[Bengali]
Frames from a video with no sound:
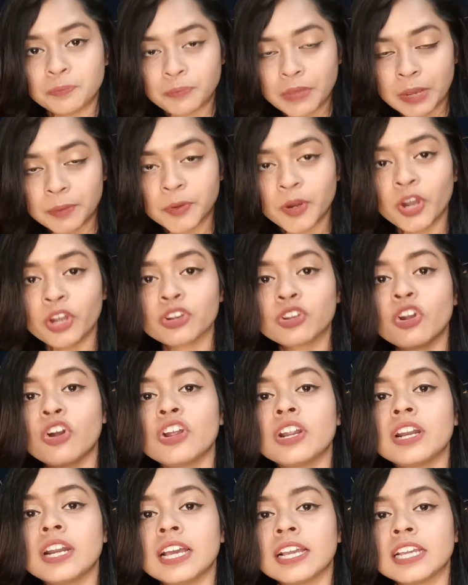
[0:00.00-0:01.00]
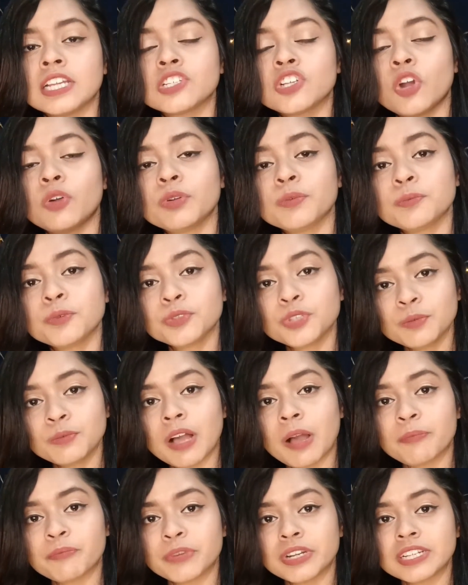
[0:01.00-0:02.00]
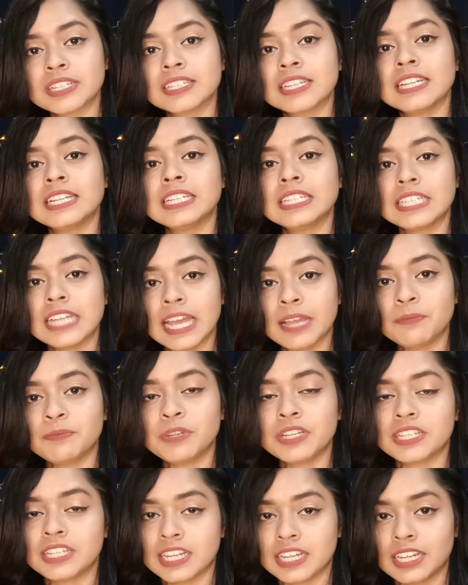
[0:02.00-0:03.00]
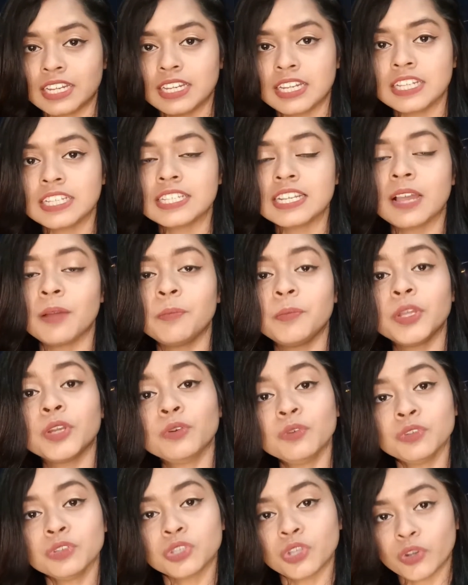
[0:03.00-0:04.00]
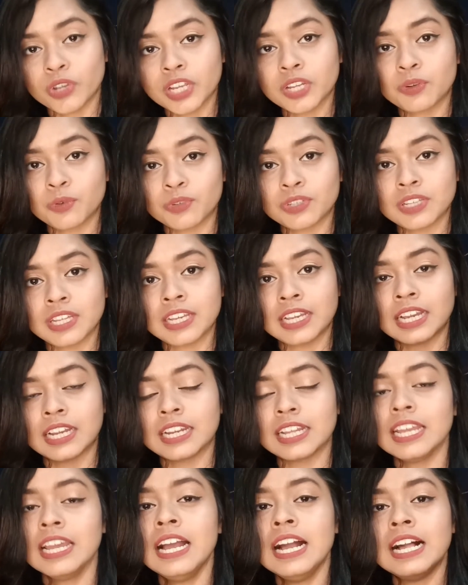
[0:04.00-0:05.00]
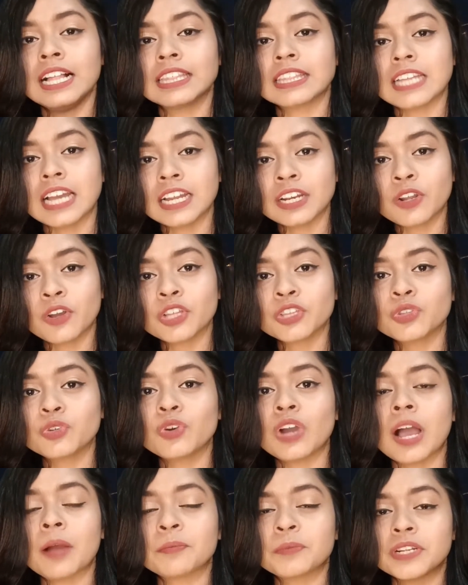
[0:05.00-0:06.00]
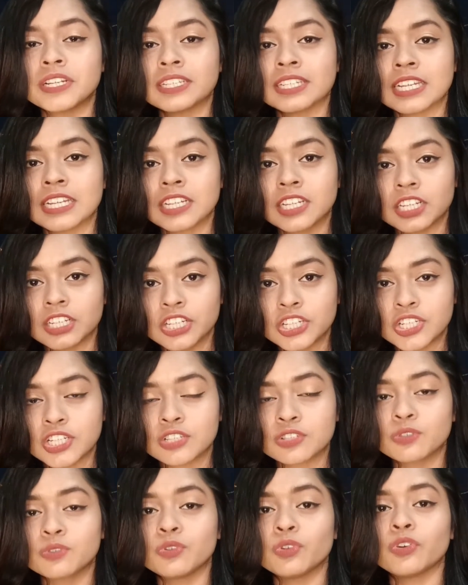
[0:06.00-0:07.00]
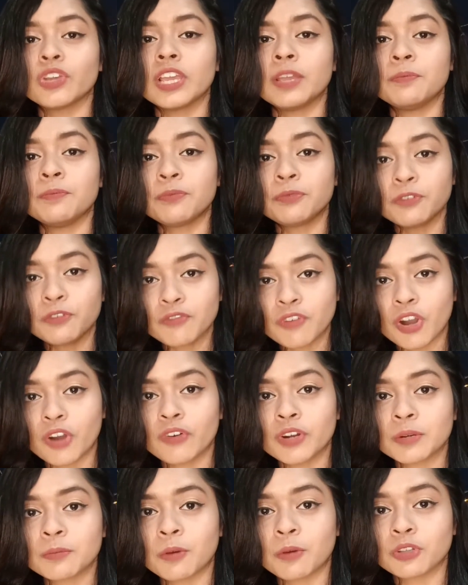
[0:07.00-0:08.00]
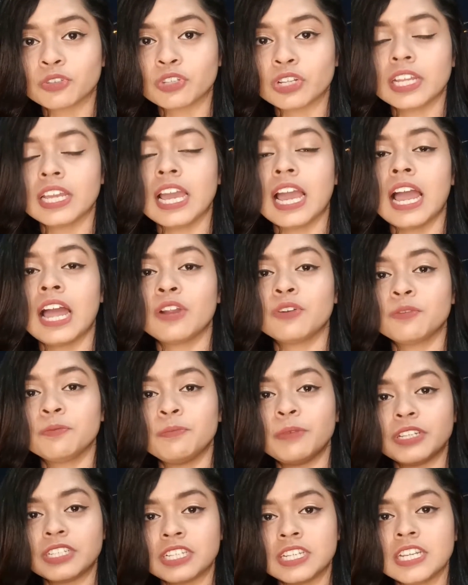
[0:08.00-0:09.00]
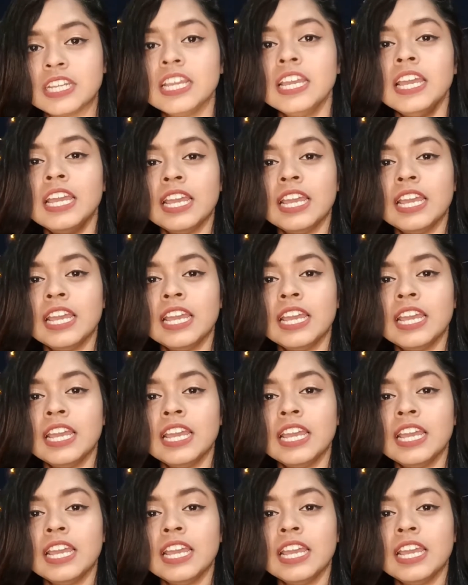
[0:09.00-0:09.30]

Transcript: ব্যবহার করার আগে সর্বপ্রথম আপনার স্কিন টাইপটি জেনে নিন যে আপনি কোন ত্বকের অধিকারী তা নয়তো আপনার স্কিন কন্ডিশনসগুলো ইম্প্রুভ হওয়ার বদলে আরও বেশি